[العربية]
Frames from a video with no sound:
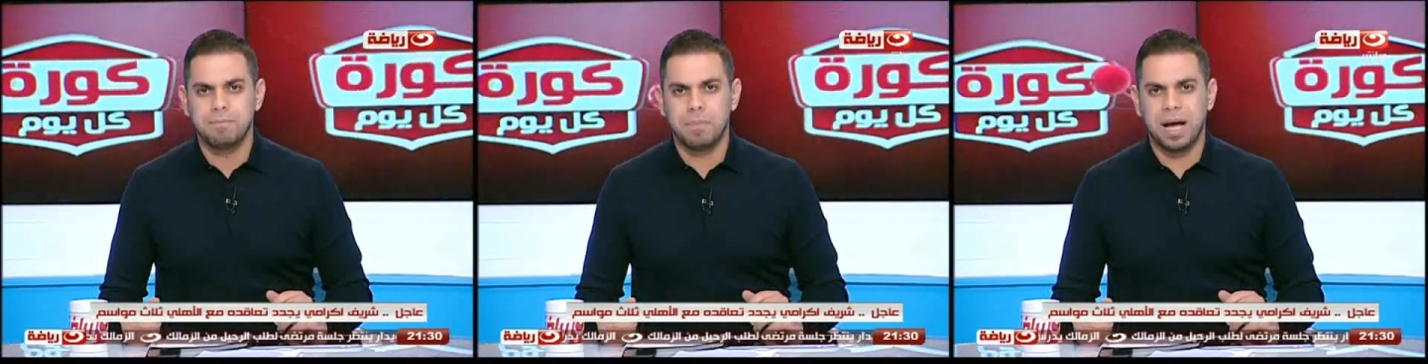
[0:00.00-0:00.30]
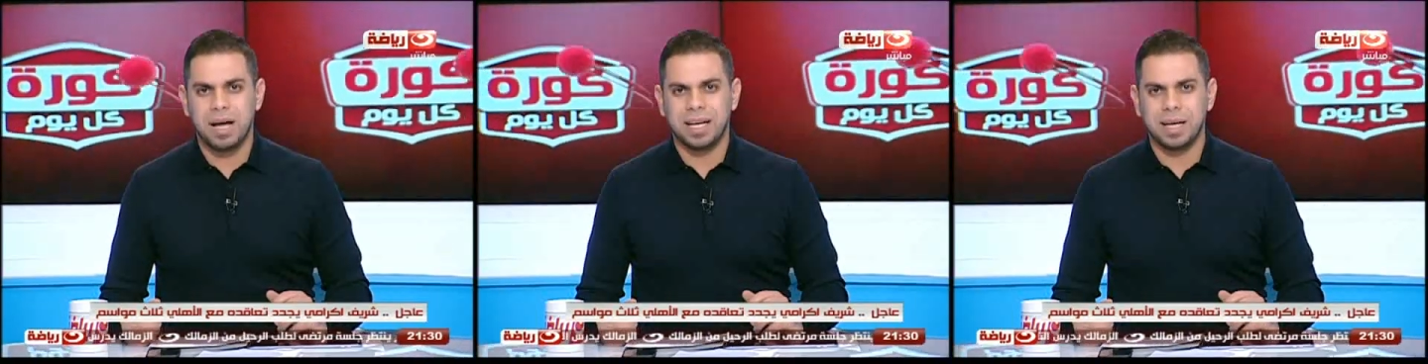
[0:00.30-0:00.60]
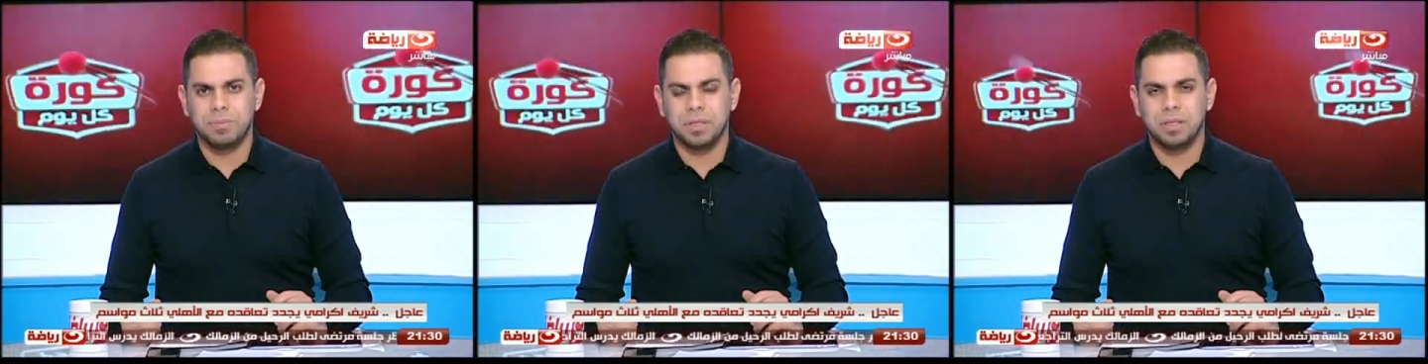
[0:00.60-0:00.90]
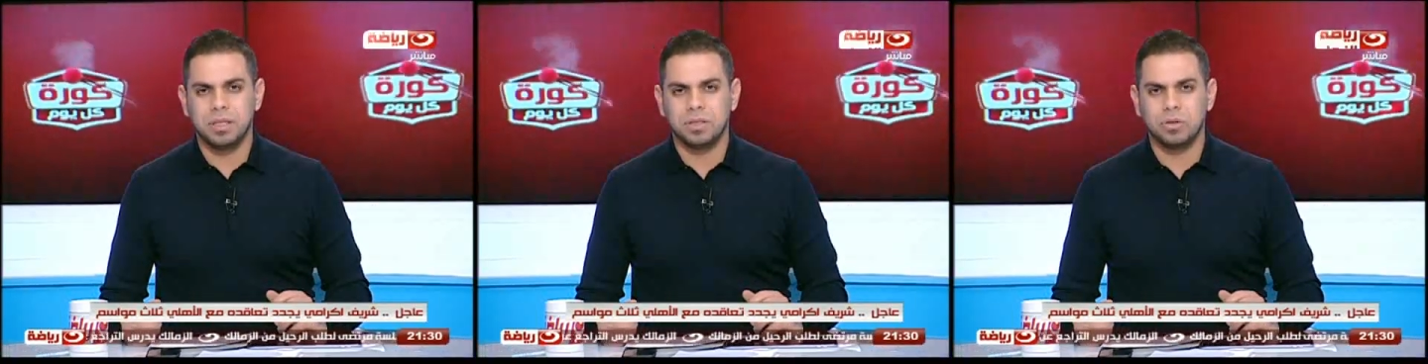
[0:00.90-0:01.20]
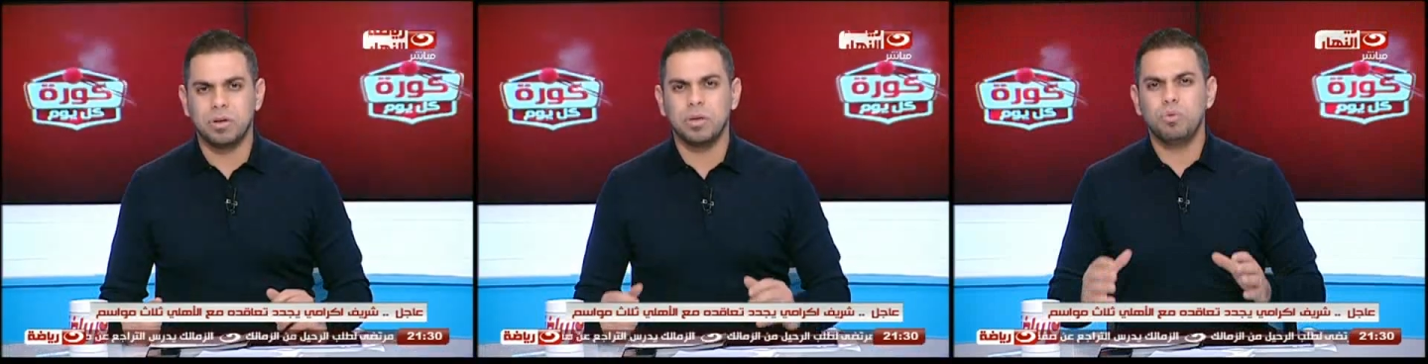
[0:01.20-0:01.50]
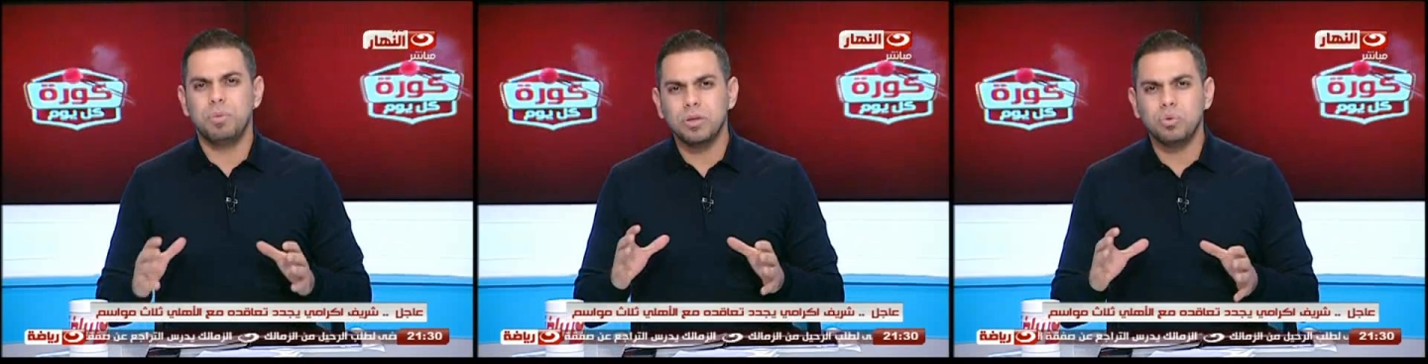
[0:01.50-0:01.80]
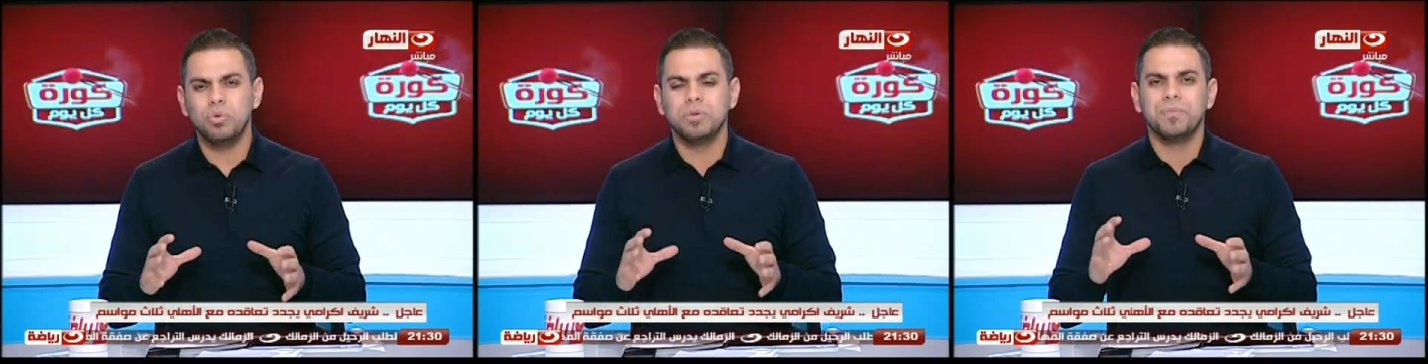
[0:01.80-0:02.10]
مع كابتن طارق
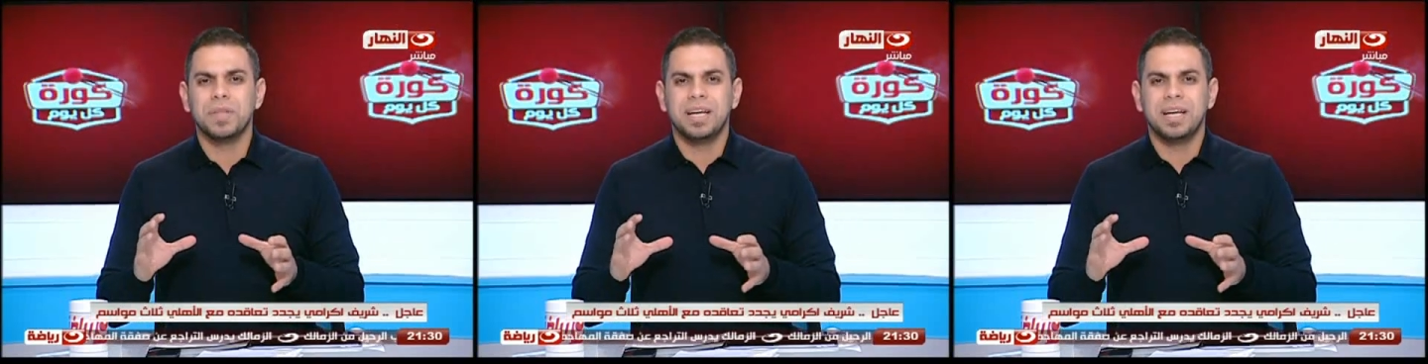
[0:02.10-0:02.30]
وبرده